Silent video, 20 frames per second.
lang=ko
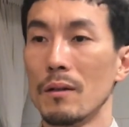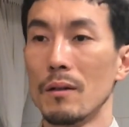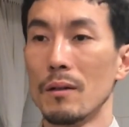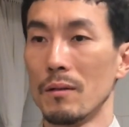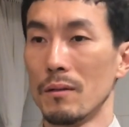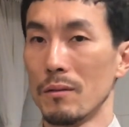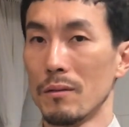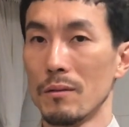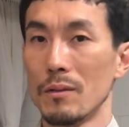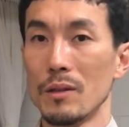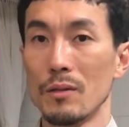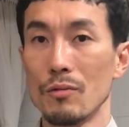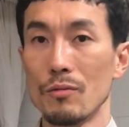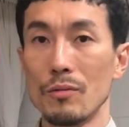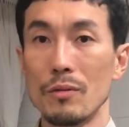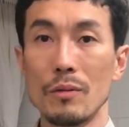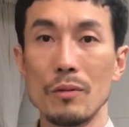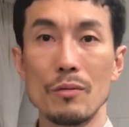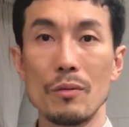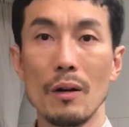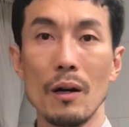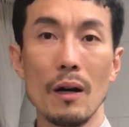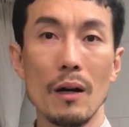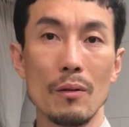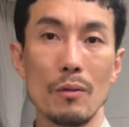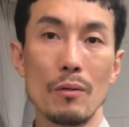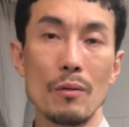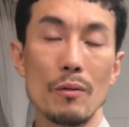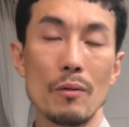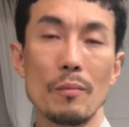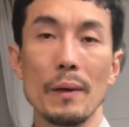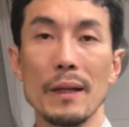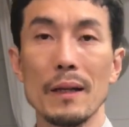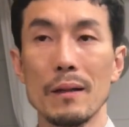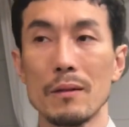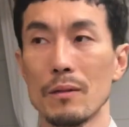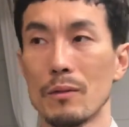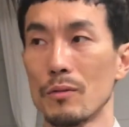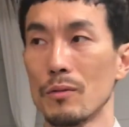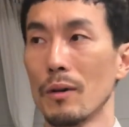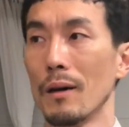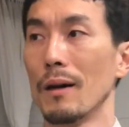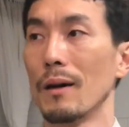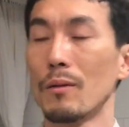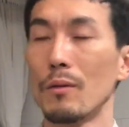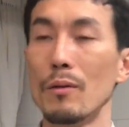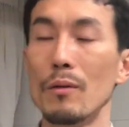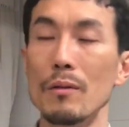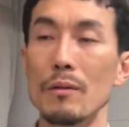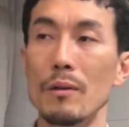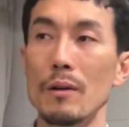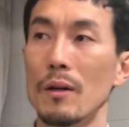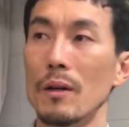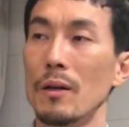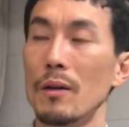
어, 친구 청소하고 바닥 청소하고